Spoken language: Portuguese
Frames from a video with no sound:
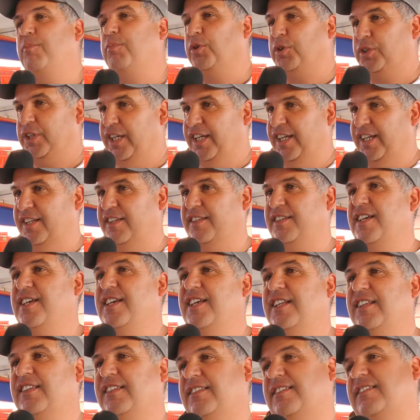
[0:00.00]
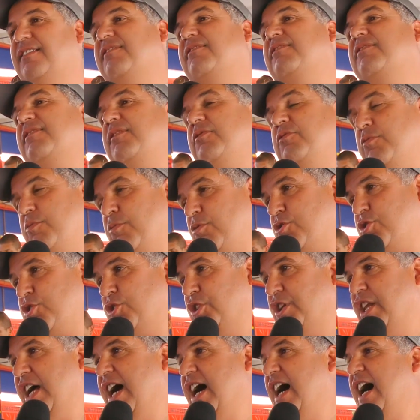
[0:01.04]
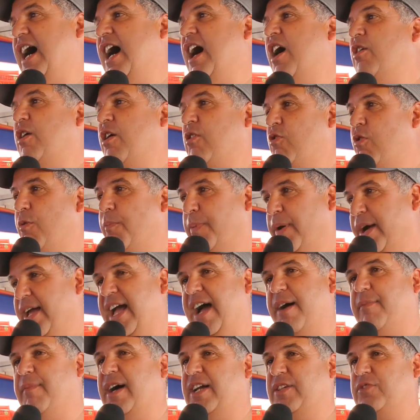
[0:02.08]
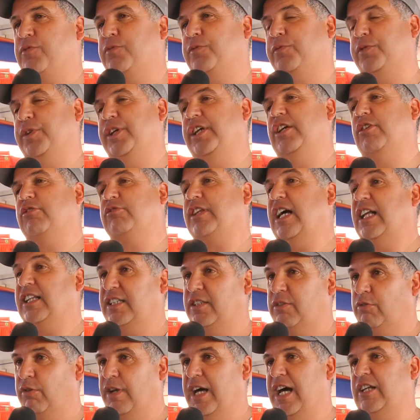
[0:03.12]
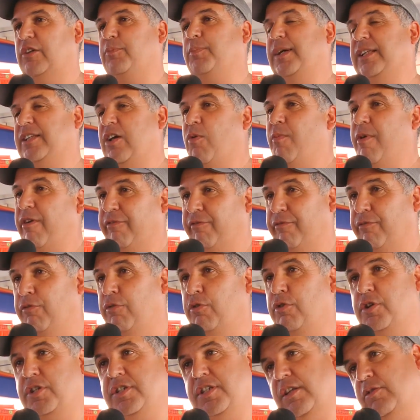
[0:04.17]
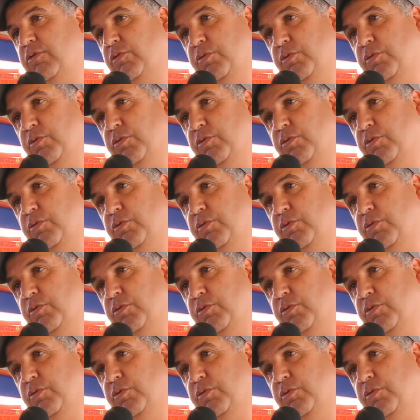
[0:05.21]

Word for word: poder emocional, acompanhar mais o filho, estar tá ali do lado para dar uma força,